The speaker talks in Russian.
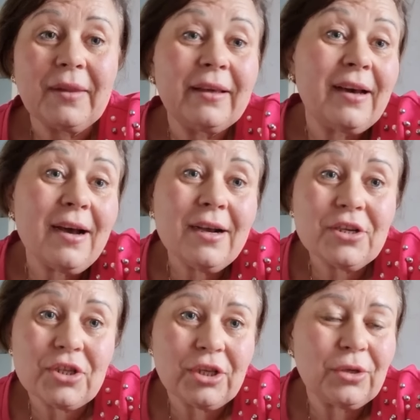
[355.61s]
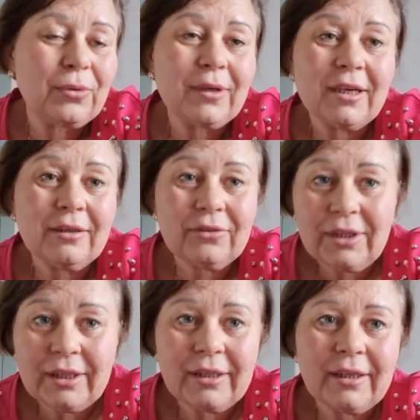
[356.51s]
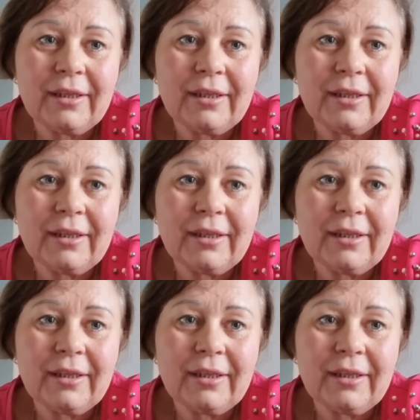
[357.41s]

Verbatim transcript: Каждая, такой как ты,